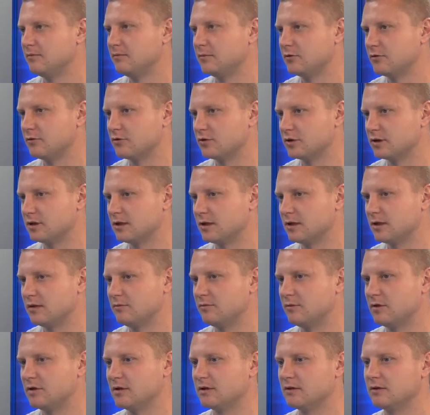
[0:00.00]
Тоже дали
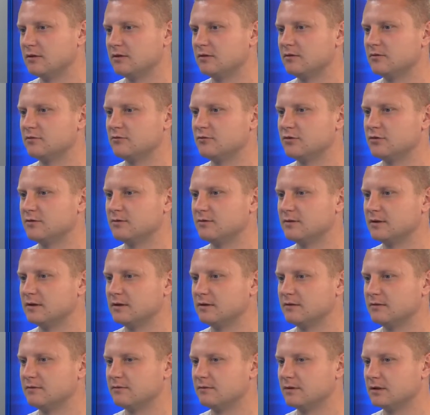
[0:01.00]
мне
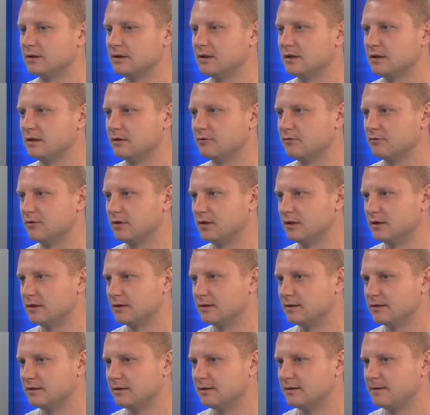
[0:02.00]
лучшего вратаря турнира.